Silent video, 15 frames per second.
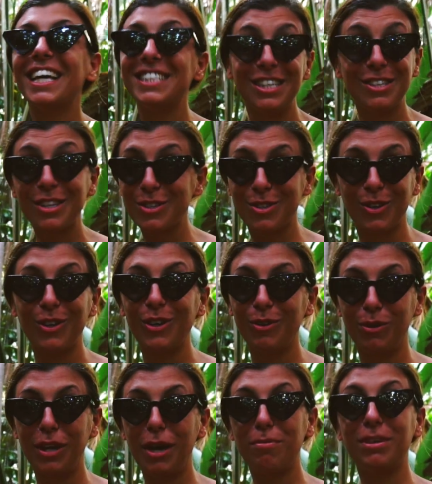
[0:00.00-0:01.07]
che esiste solo e
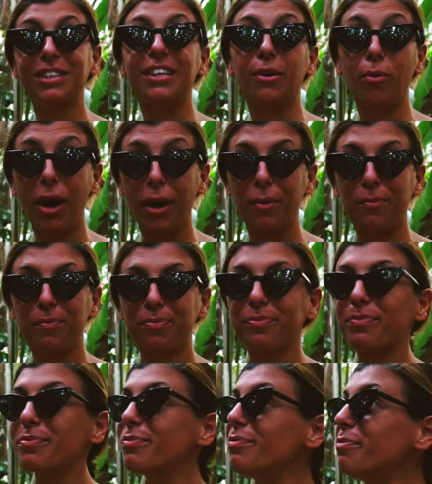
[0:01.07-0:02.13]
unicamente qua.
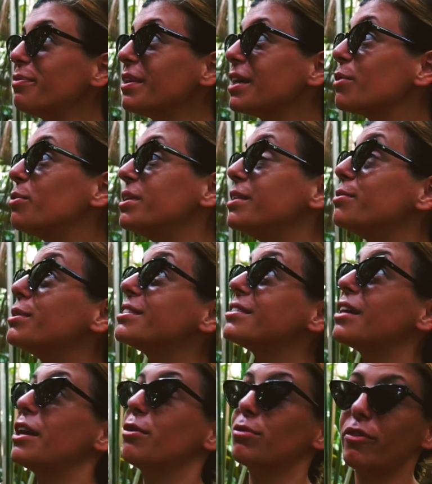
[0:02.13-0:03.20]
Quindi
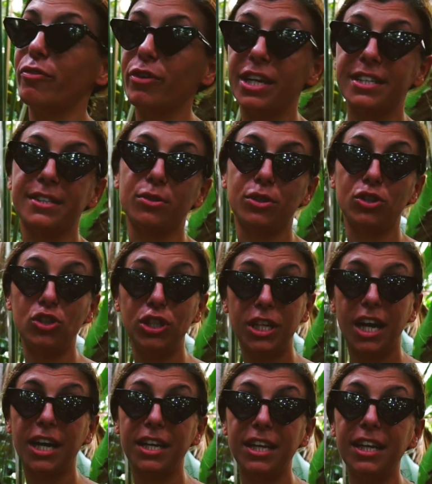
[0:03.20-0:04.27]
questa è una foresta
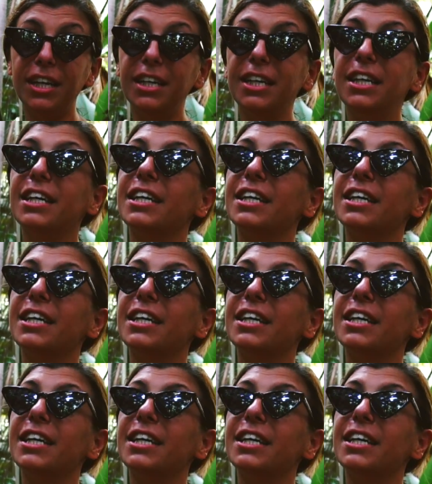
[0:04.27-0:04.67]
originaria